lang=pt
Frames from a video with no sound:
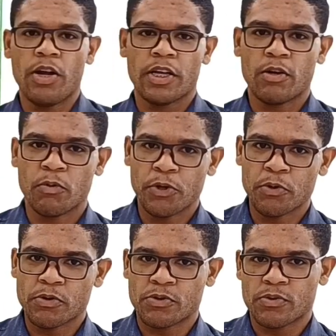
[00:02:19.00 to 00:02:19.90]
Olha que
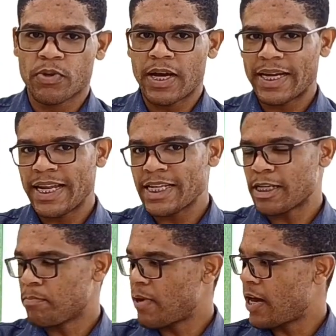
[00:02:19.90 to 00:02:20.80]
curioso, aqui
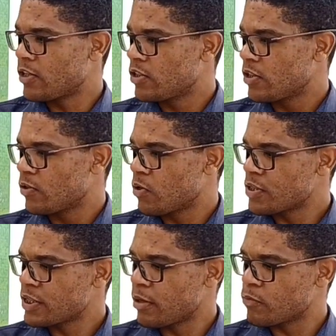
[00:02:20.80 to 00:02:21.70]
nessa parte
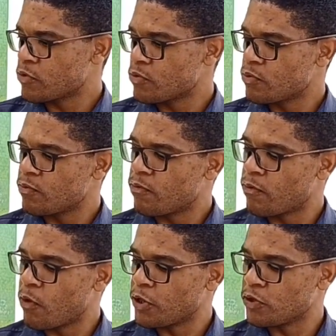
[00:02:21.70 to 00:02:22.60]
nós temos um
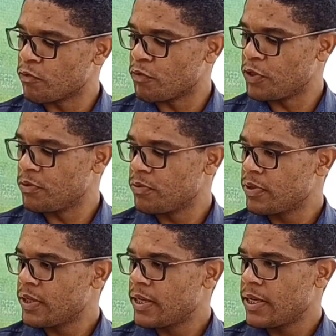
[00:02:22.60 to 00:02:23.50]
fone de ouvido
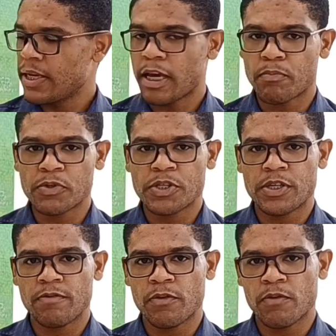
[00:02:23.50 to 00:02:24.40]
que é
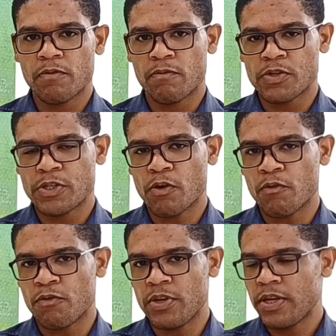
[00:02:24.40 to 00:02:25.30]
possível você
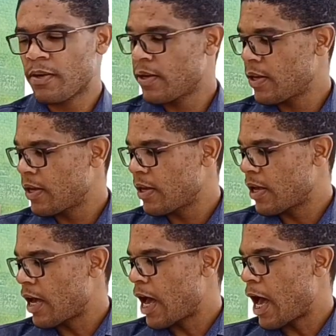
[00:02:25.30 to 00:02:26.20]
ouvir
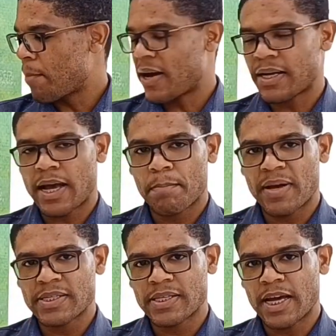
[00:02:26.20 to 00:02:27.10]
a, a
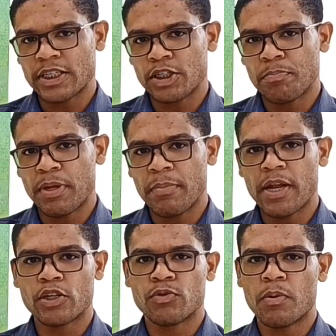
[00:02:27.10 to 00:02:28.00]
passagem de
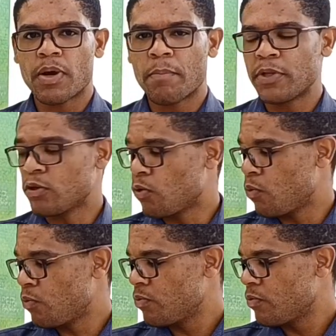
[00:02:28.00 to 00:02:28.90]
1 João capítulo
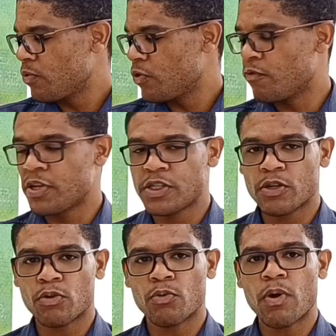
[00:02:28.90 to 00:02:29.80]
1, no
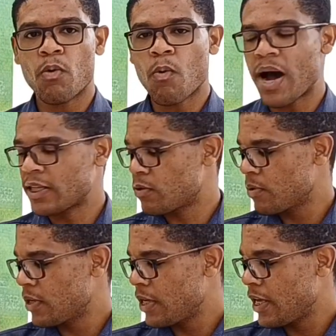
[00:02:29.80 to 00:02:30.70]
versículo 1 ao 4,